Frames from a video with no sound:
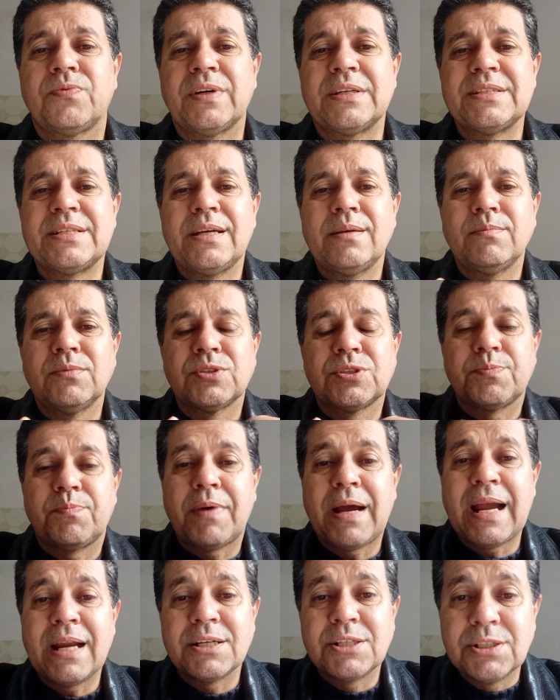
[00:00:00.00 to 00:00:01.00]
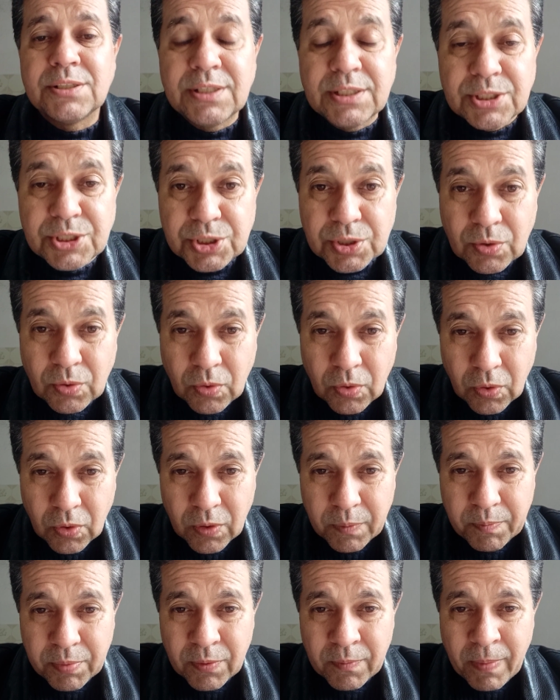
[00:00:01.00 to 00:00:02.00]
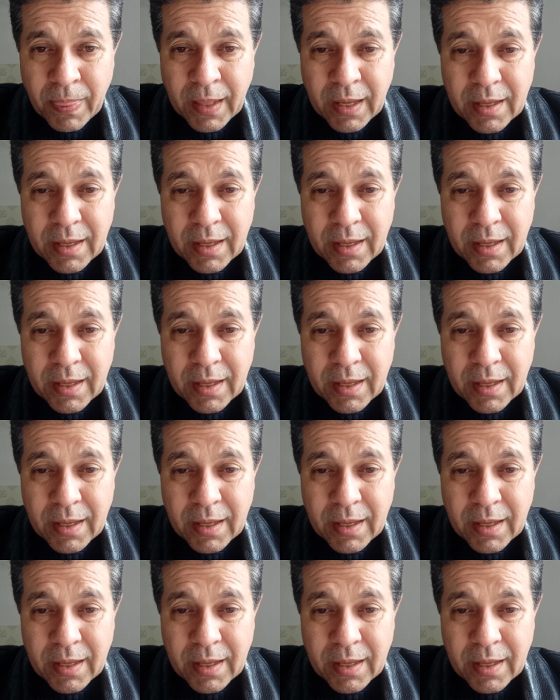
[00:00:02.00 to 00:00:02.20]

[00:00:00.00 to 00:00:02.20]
fazemos parte deste corpo,